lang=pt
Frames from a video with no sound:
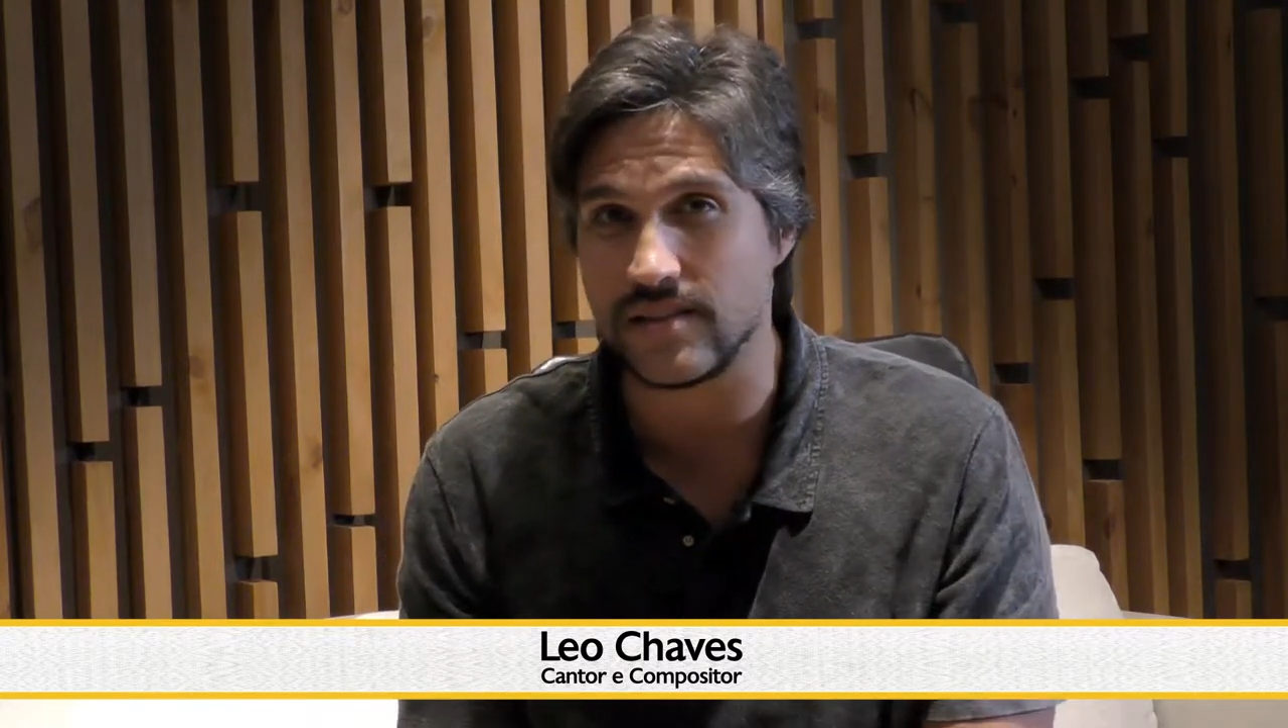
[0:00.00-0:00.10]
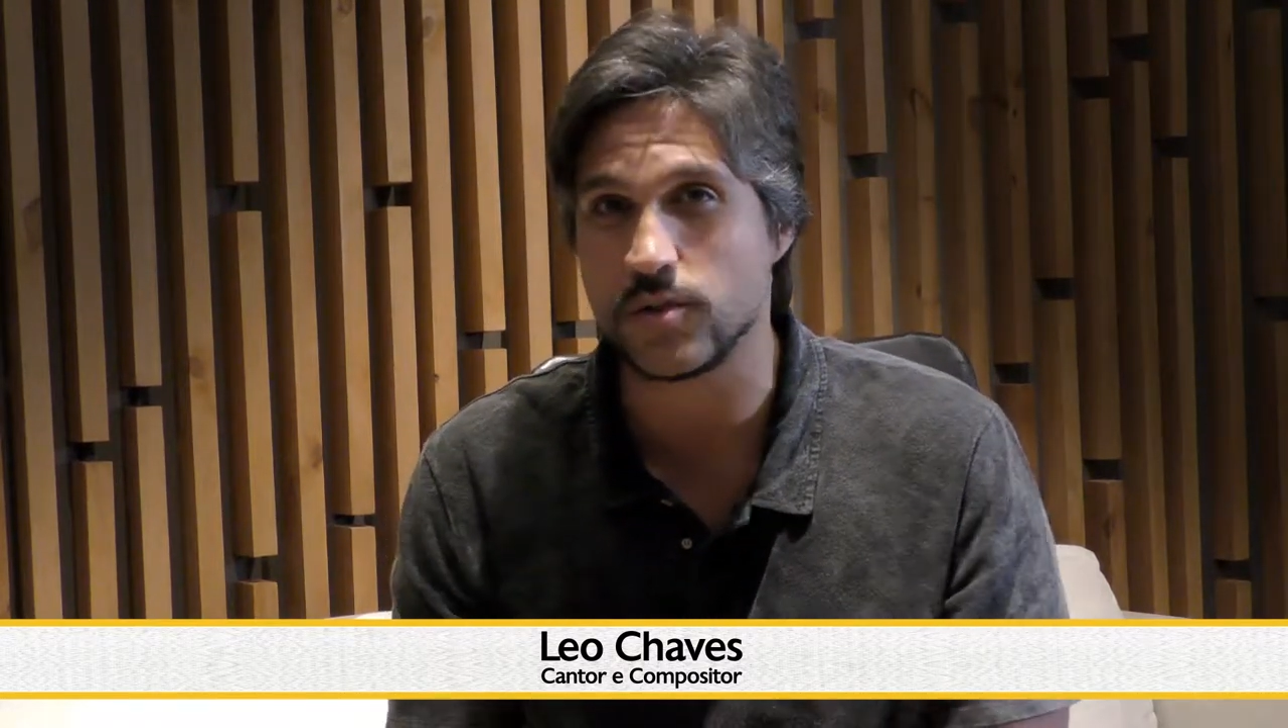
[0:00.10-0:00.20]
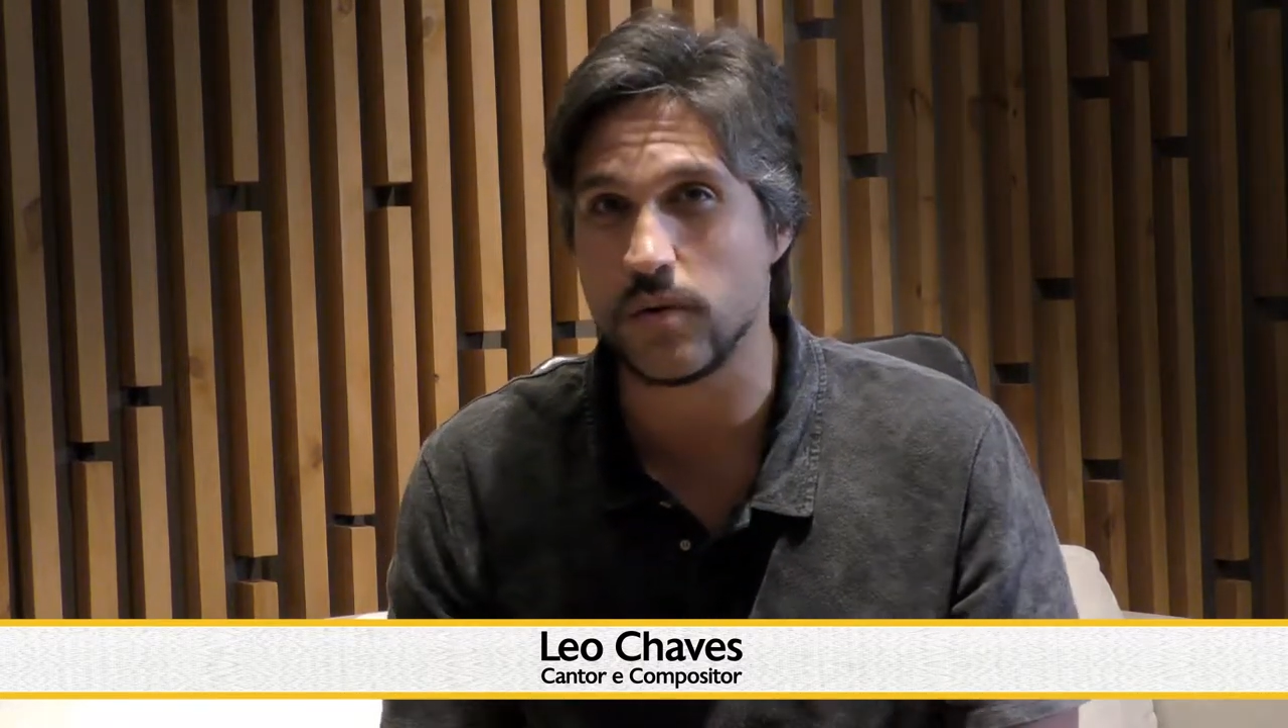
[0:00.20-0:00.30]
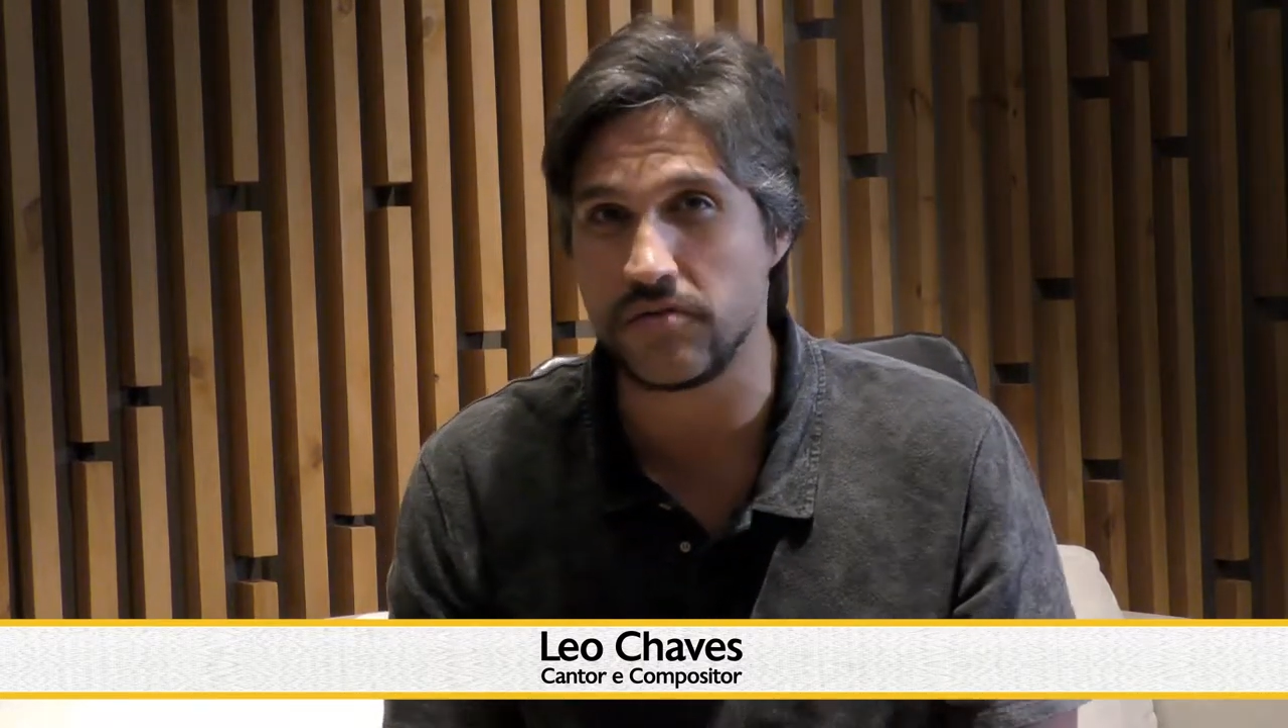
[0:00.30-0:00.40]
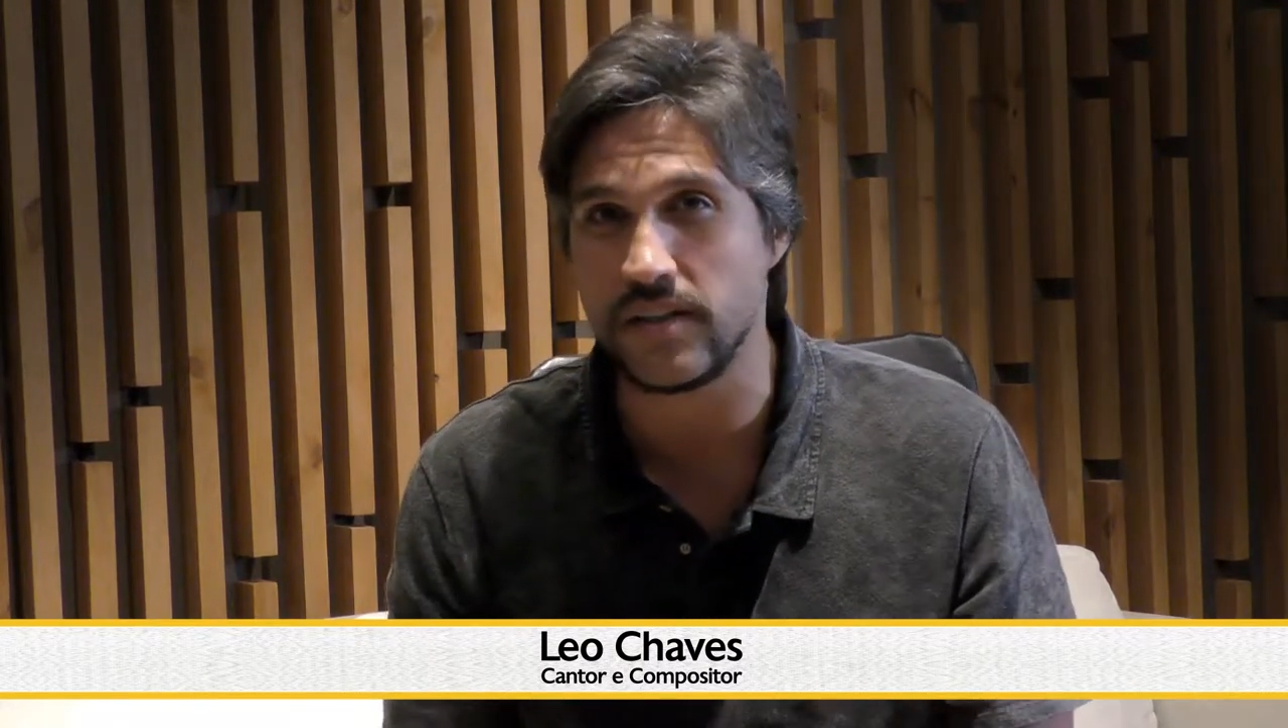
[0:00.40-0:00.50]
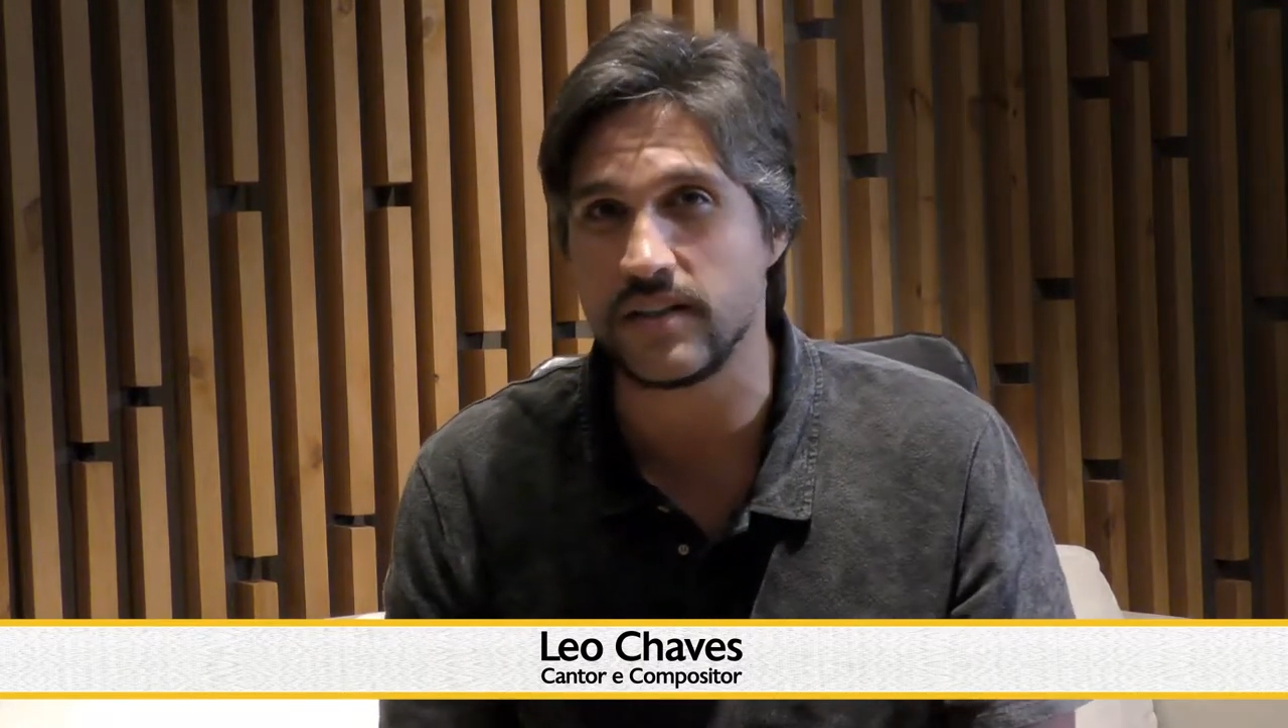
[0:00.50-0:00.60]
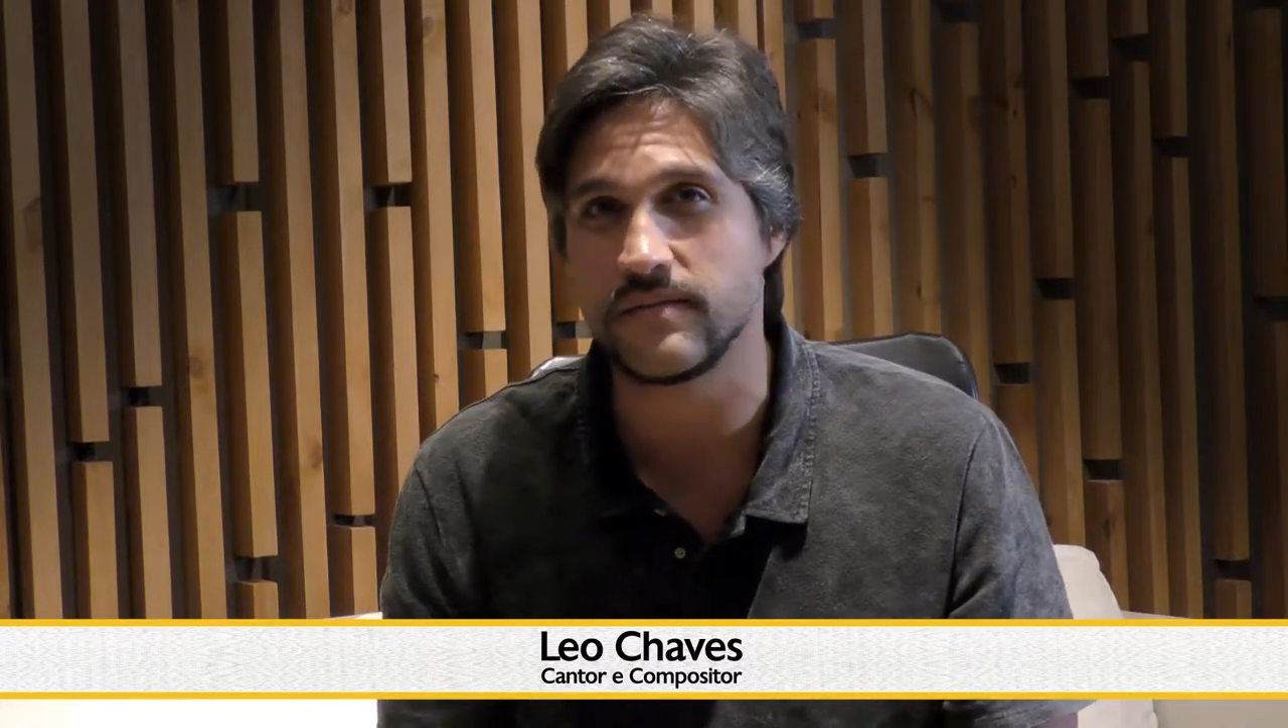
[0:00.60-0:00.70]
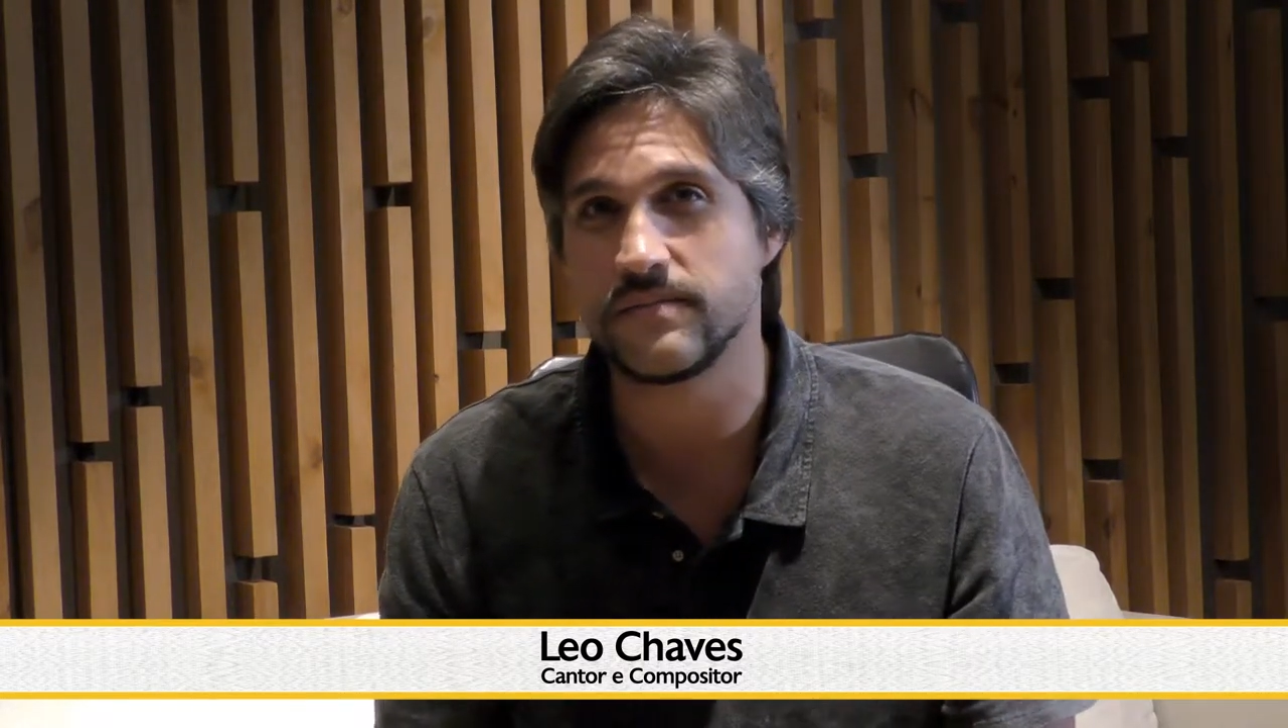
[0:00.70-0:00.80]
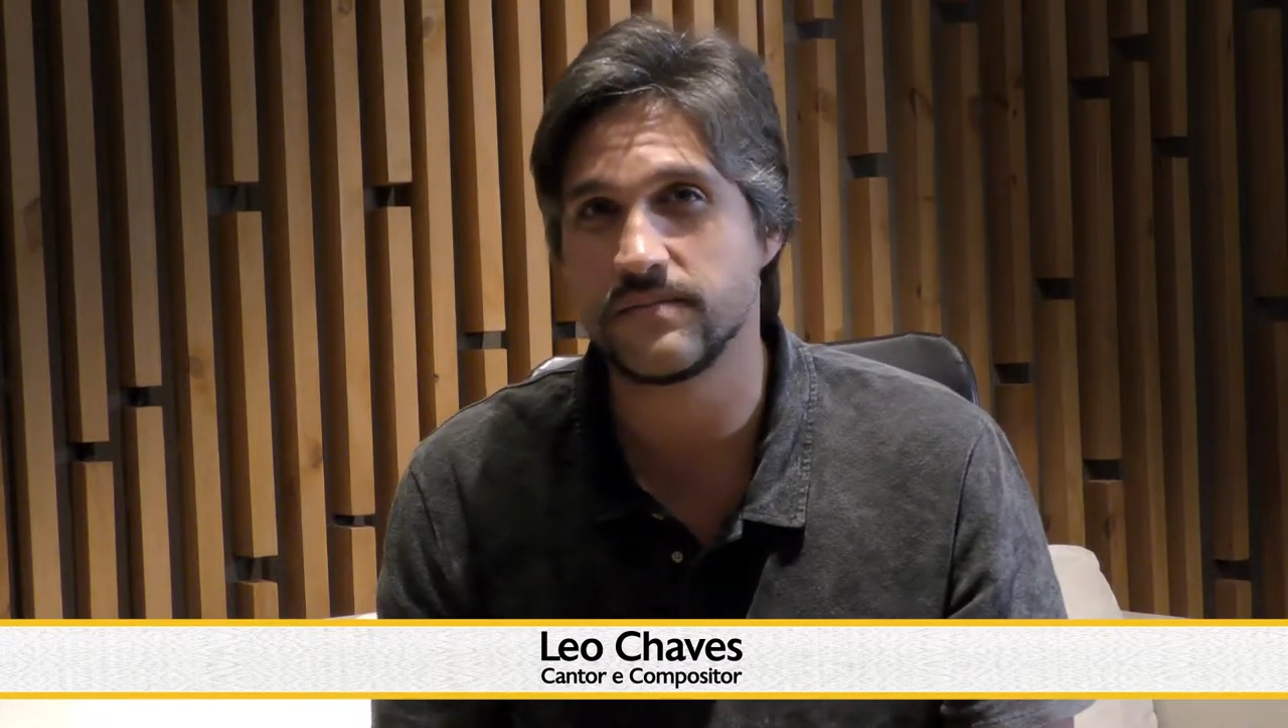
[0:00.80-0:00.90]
na sua vida?